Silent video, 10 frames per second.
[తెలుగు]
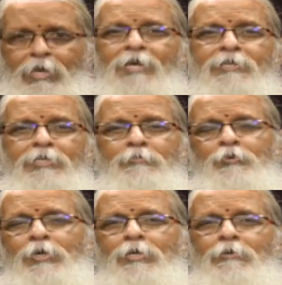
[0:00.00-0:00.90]
నారదీయ
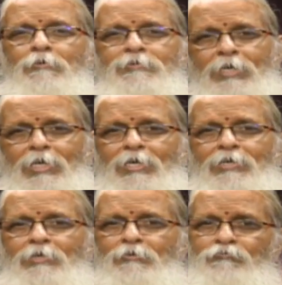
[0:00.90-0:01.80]
పురాణంలో చాలా
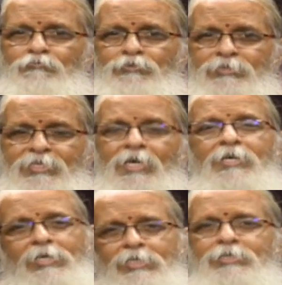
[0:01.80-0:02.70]

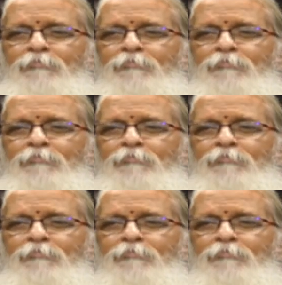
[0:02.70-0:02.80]
విస్తారంగా